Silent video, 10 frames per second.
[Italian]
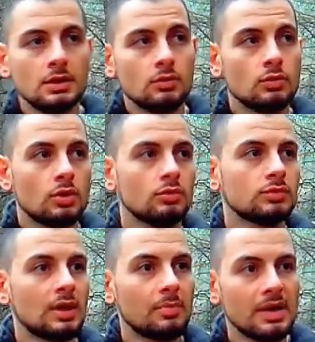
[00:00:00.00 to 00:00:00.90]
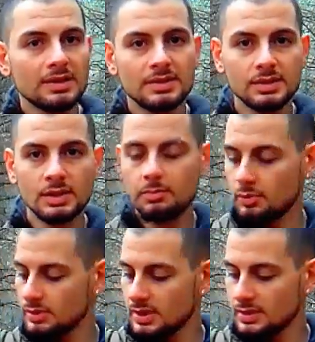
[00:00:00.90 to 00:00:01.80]
di un contapassi
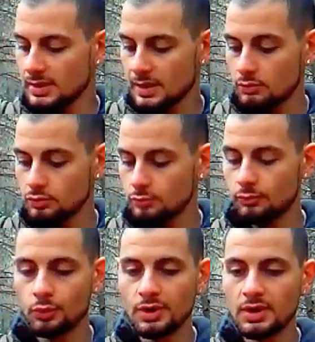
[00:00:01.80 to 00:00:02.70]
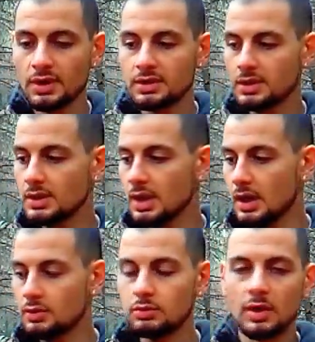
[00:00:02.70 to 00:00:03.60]
potete usufruire di
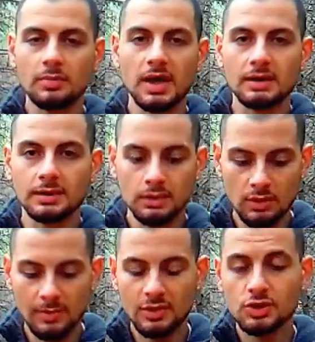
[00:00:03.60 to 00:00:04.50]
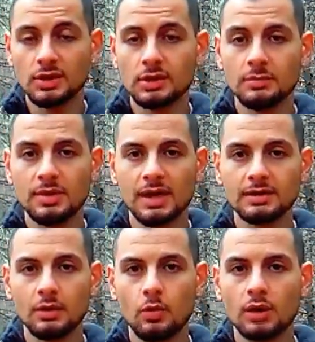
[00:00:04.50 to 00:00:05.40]
alcune pietre, una manciata di
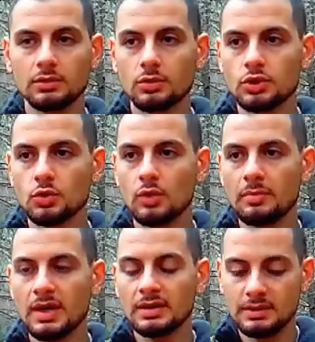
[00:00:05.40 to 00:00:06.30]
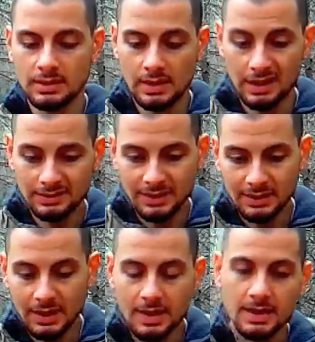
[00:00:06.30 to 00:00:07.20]
pietre, 4-5 pietre, da
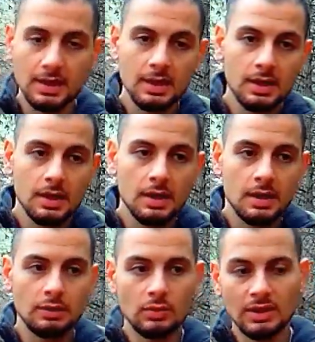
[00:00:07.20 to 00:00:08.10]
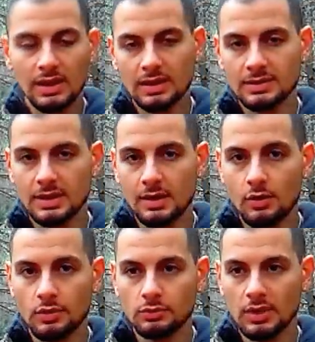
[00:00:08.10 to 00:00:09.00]
alternare in una
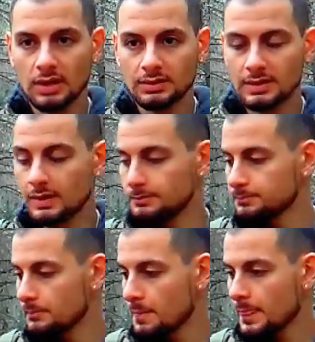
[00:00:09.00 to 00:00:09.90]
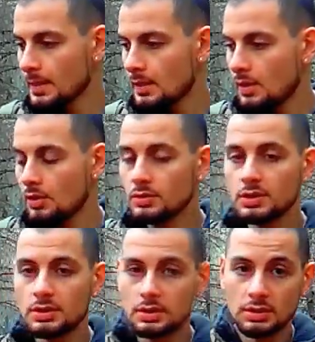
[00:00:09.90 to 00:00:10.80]
tasca o in un'altra.
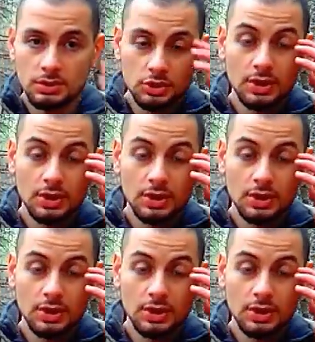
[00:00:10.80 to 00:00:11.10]
Ogni eh,